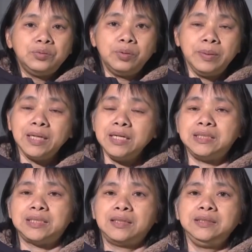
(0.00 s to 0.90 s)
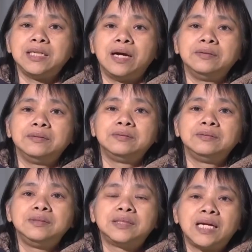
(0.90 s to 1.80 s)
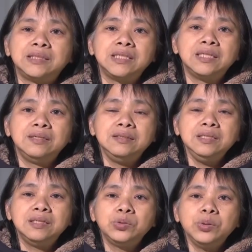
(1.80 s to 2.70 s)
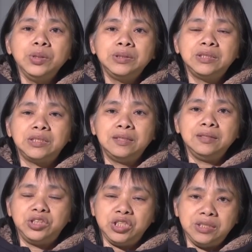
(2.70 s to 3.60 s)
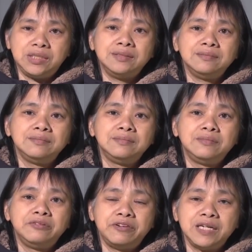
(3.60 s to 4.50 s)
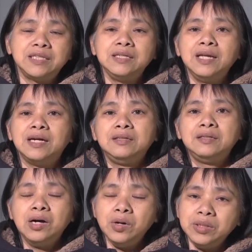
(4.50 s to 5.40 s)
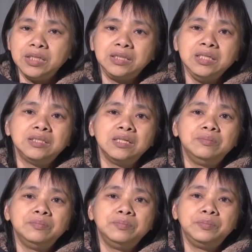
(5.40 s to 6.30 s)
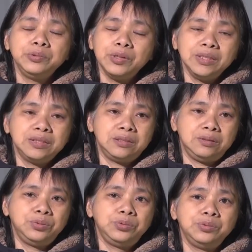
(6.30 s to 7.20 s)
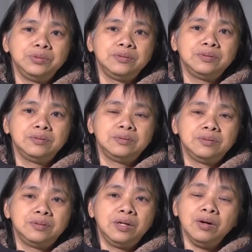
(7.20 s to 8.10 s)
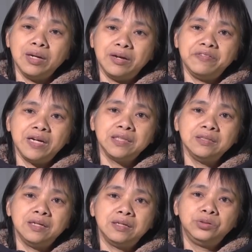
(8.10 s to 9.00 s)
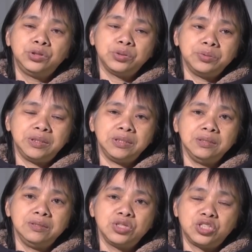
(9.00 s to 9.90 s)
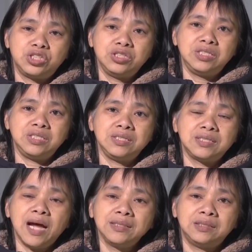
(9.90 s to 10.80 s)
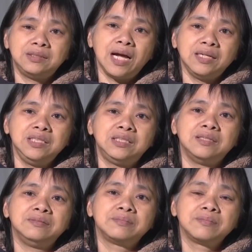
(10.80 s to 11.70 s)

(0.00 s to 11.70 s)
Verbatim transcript: 我们可以想一想。假设一个多月之前的地震，然后那个地震不断的持续，后来发生了九级、十级大大地震。